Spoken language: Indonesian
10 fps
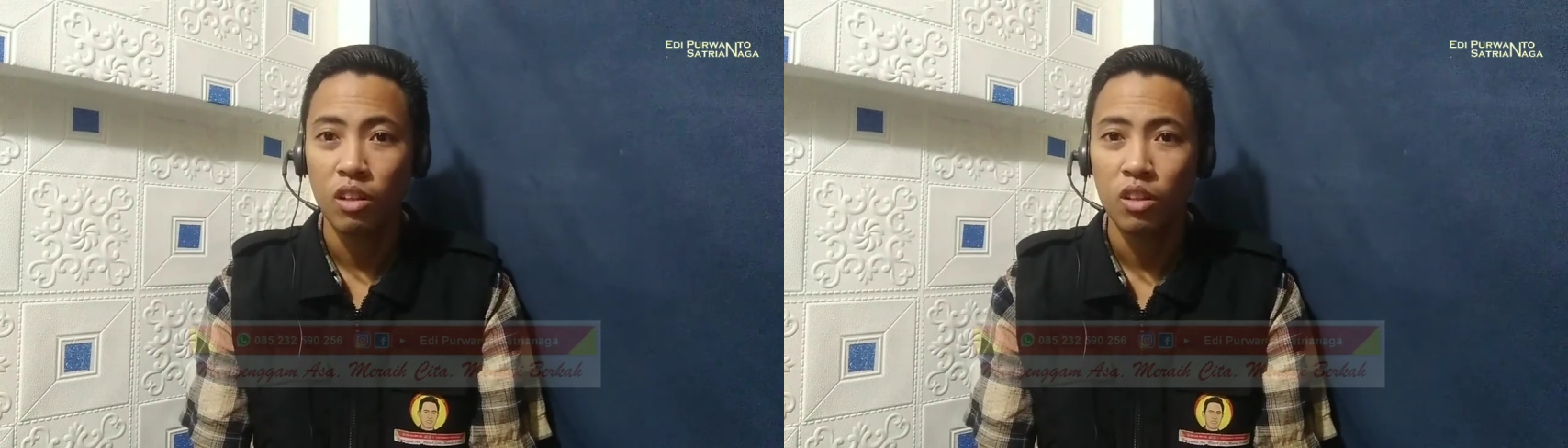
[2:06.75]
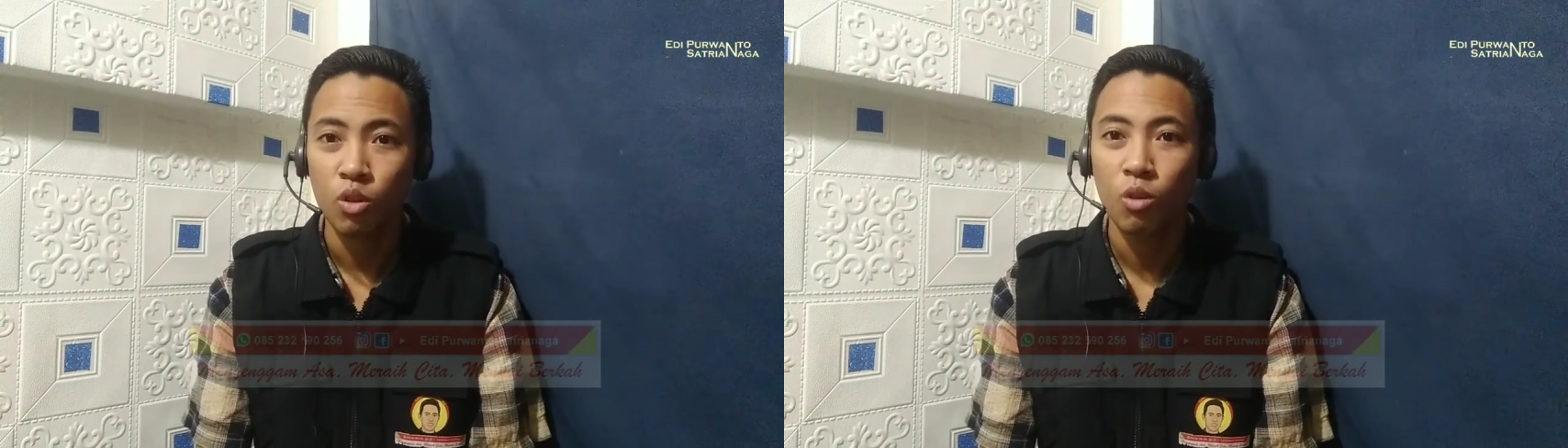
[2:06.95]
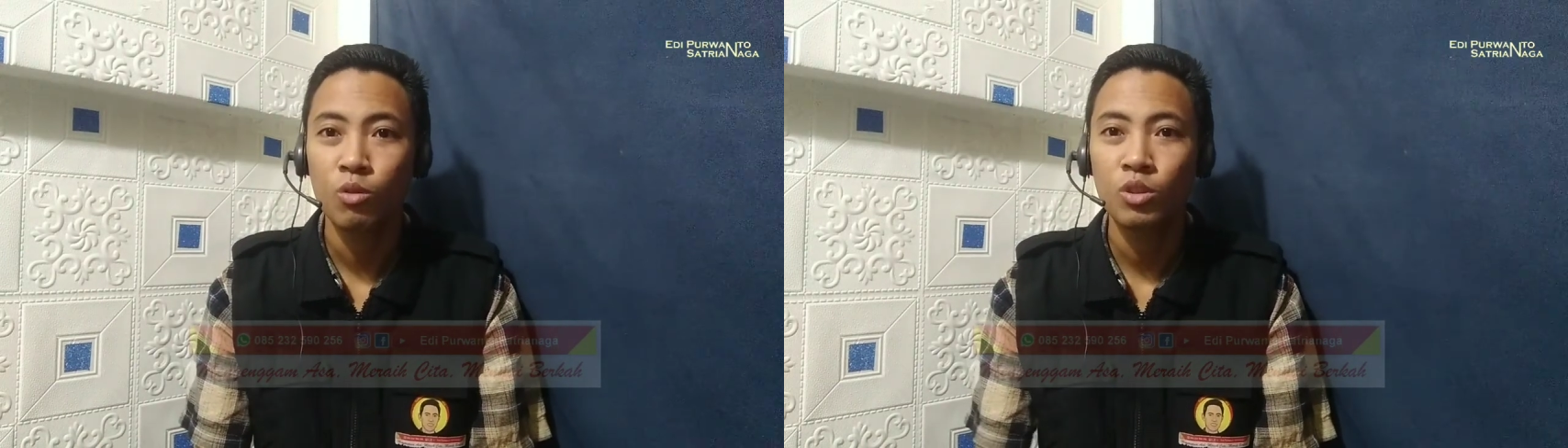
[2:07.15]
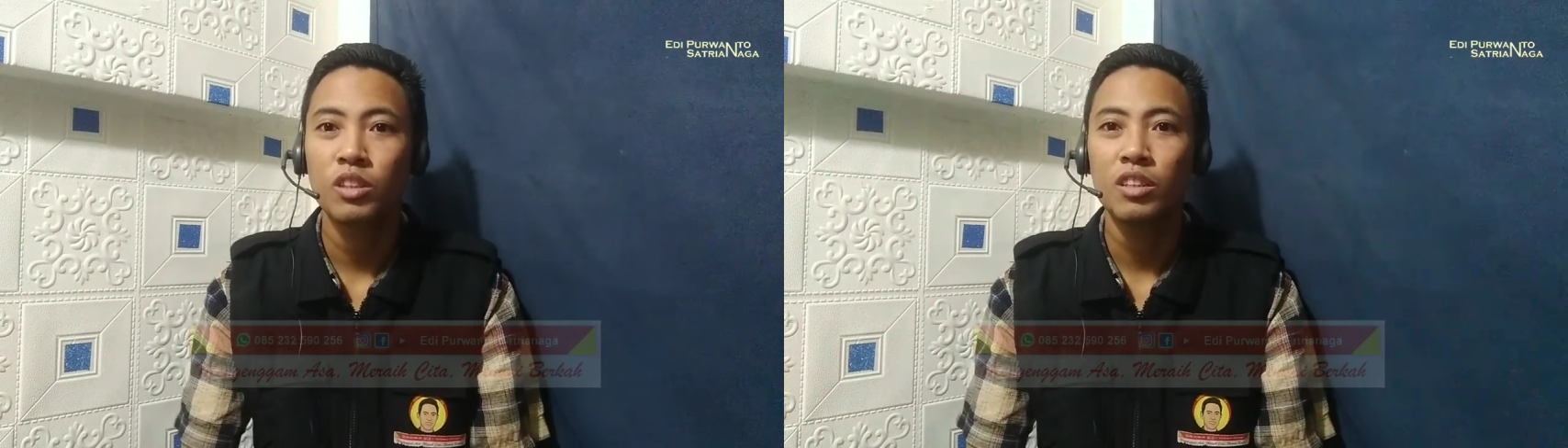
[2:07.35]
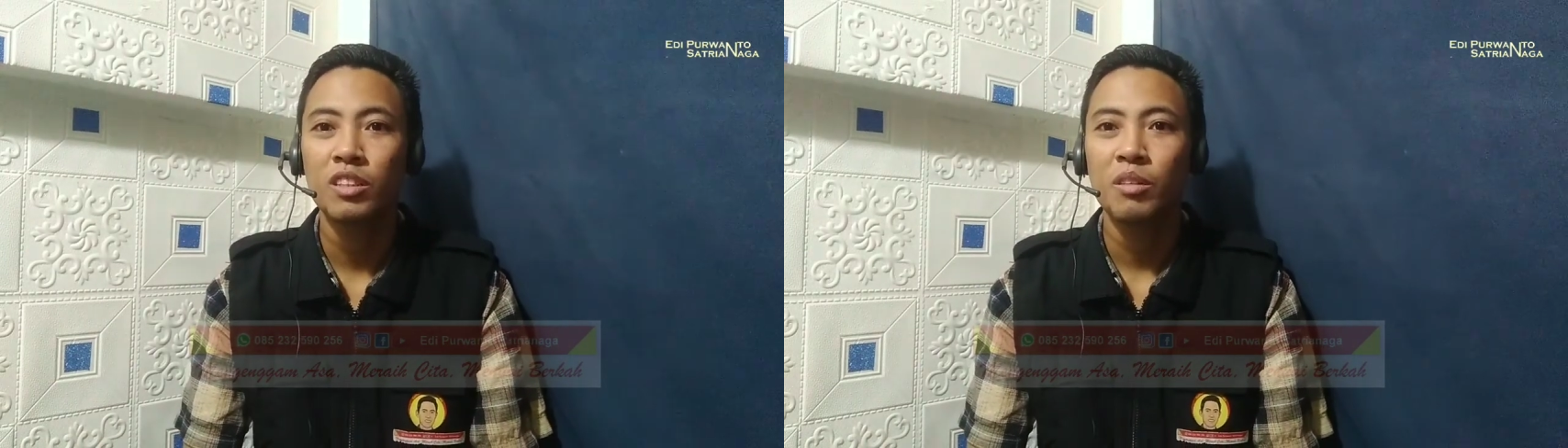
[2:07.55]

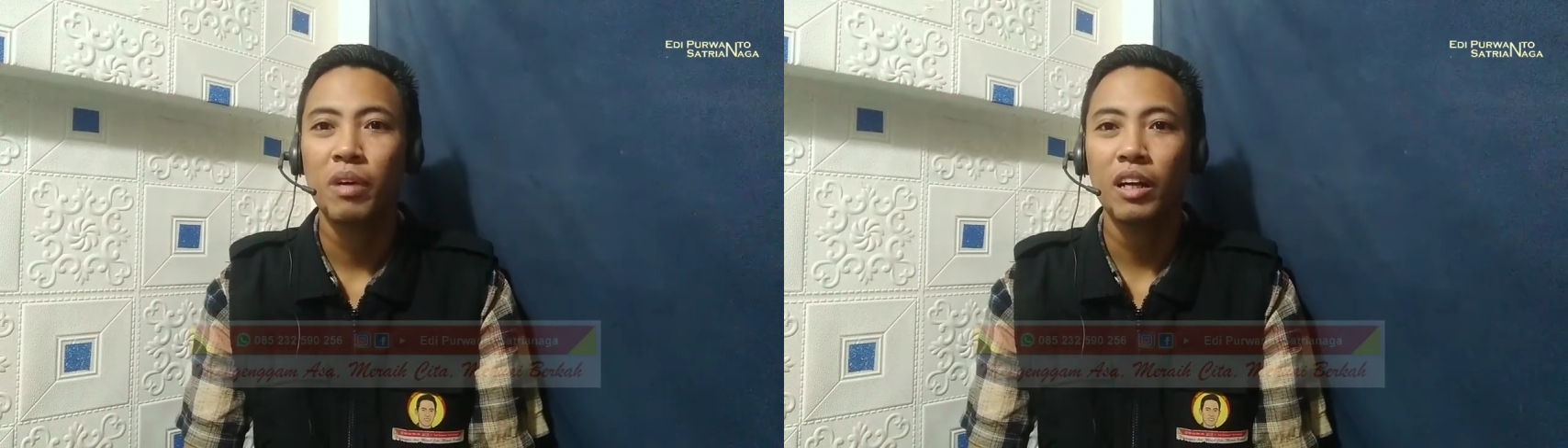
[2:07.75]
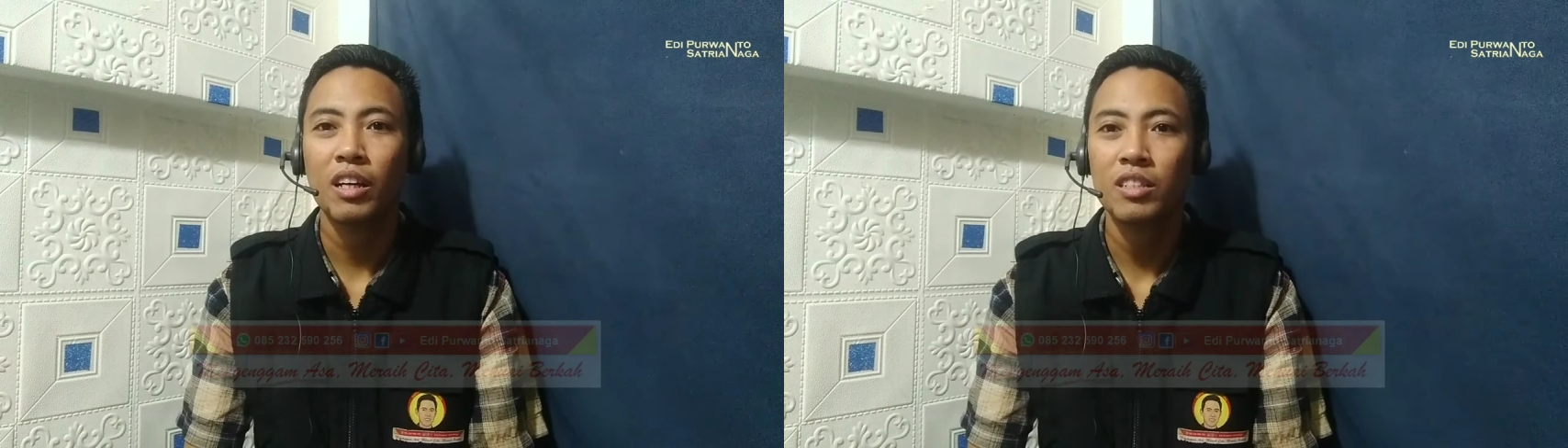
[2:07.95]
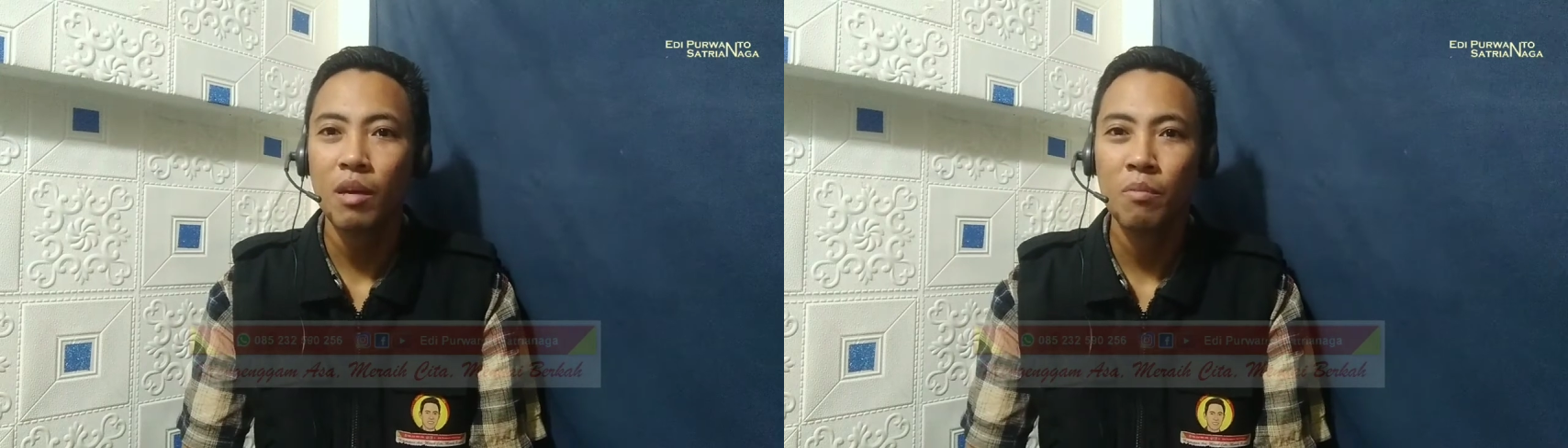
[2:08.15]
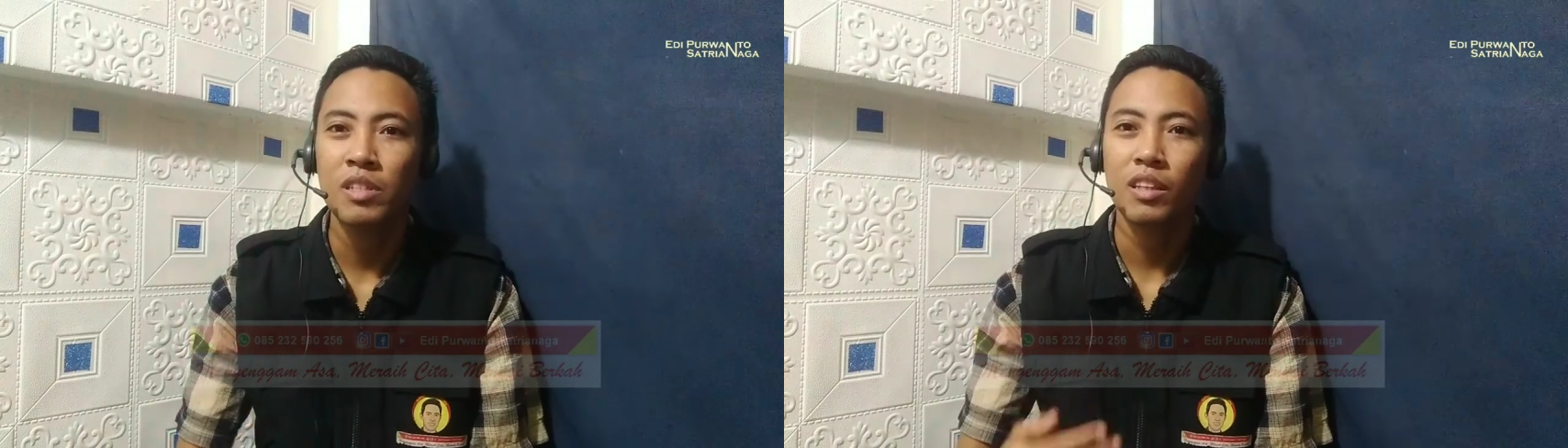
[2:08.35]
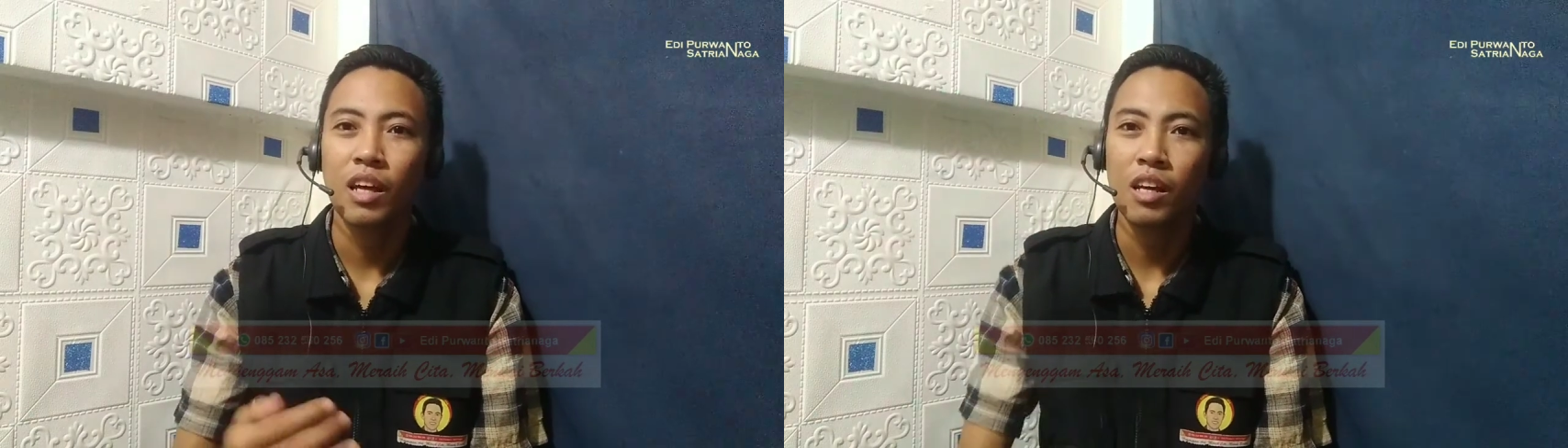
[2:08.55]
solusi, maka saya
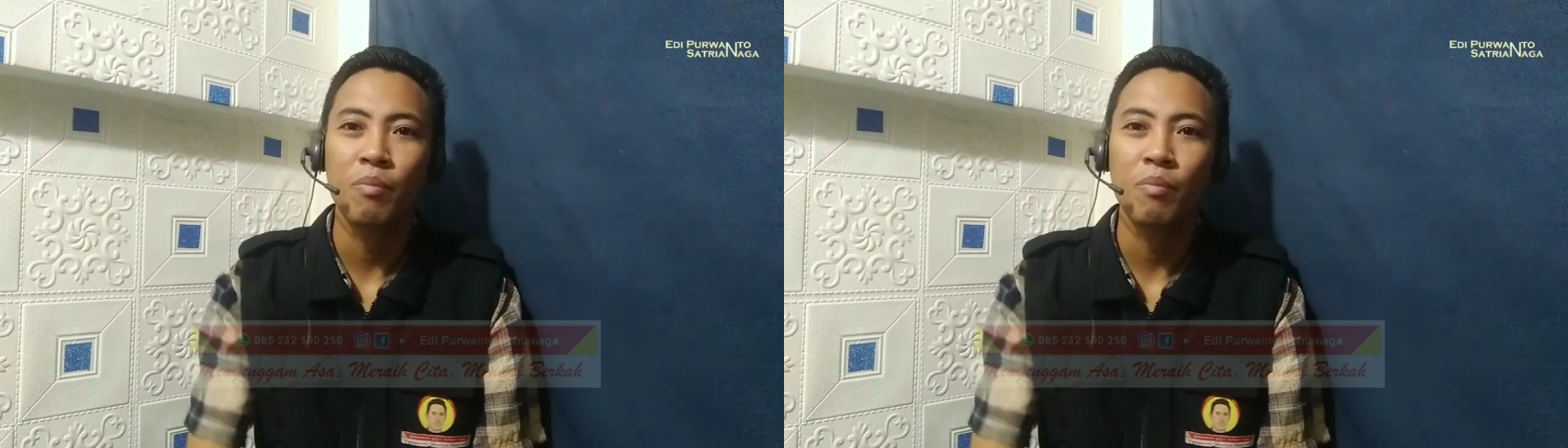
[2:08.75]
bisa tarik